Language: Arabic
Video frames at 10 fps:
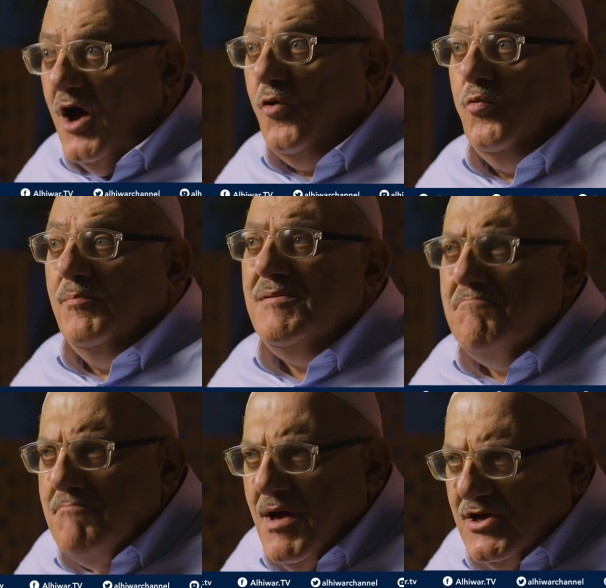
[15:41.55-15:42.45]
أو
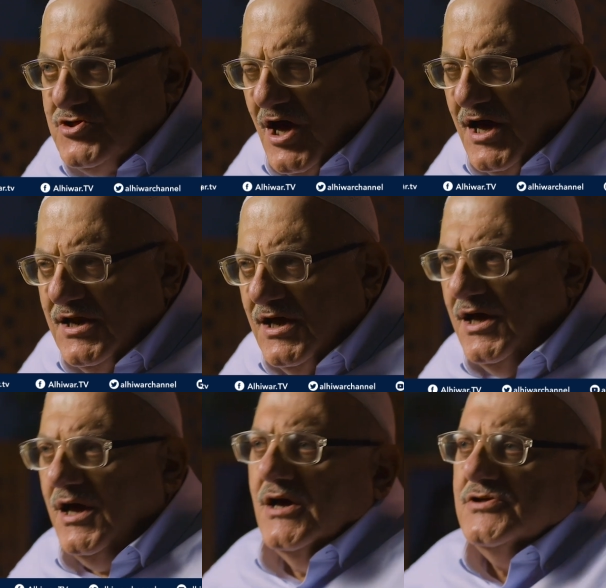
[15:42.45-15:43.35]
مما
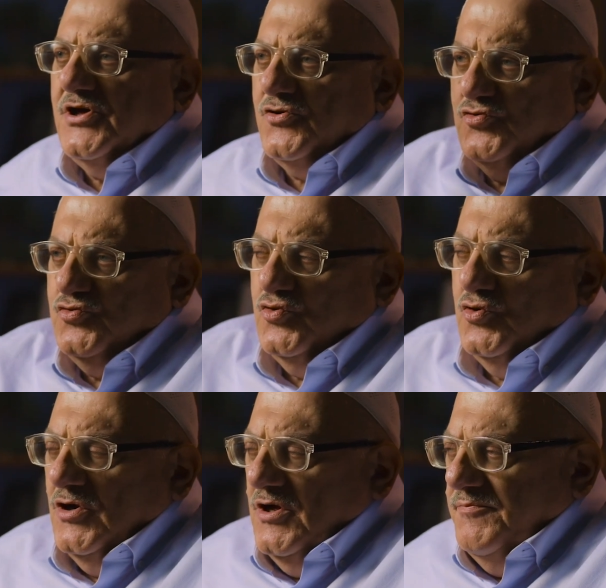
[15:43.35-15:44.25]
جعلها
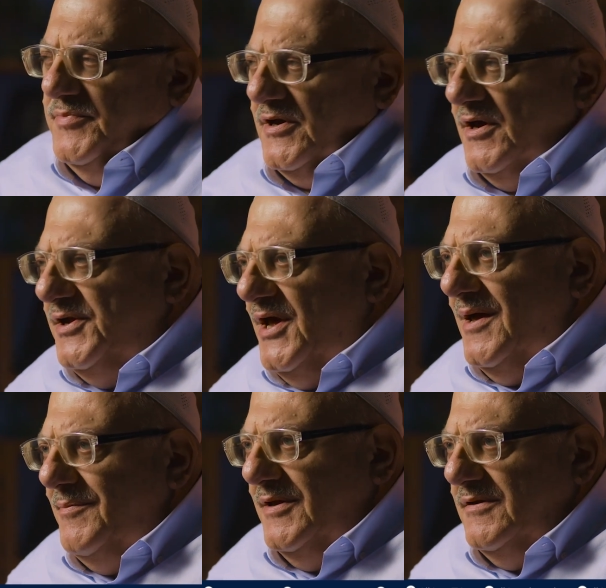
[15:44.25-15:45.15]
ترد
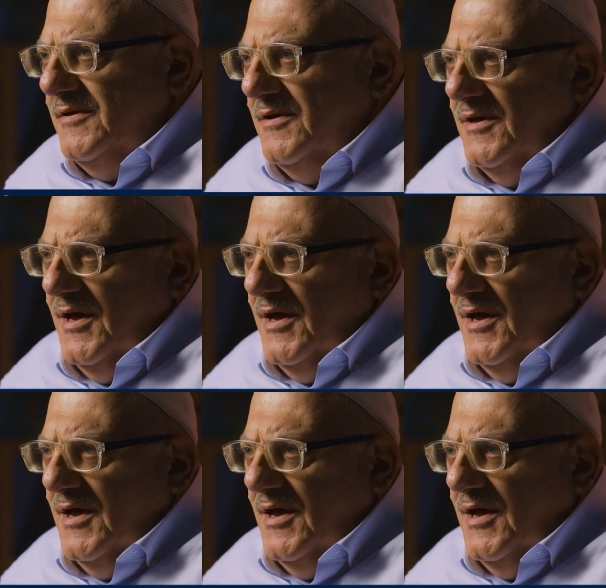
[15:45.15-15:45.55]
بقنابل